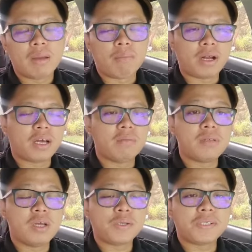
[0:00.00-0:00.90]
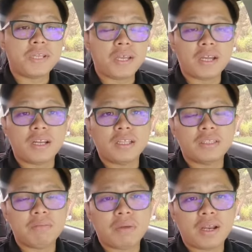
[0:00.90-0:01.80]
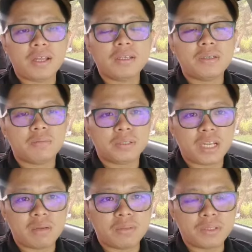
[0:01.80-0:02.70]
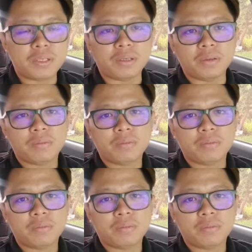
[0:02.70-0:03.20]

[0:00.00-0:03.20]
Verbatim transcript: Bahkan beliau sendiri adalah timbalan Perdana Menteri.